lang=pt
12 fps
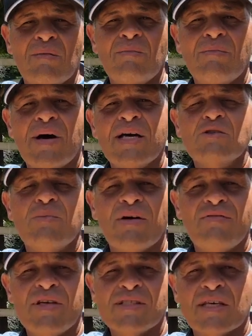Mais uma
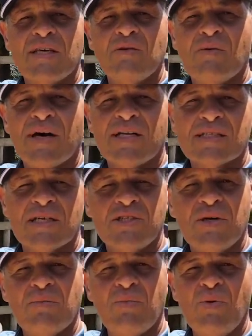vez aqui no Aras
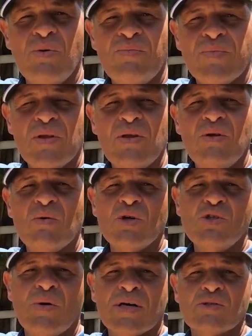Caxambu, e
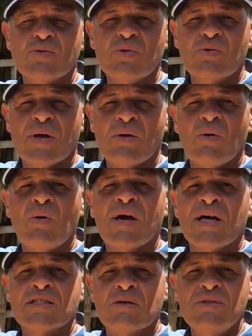hoje o assunto é
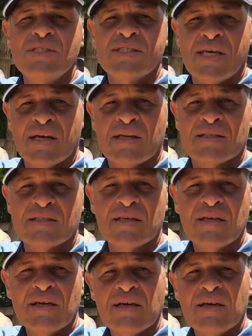colocação de celas.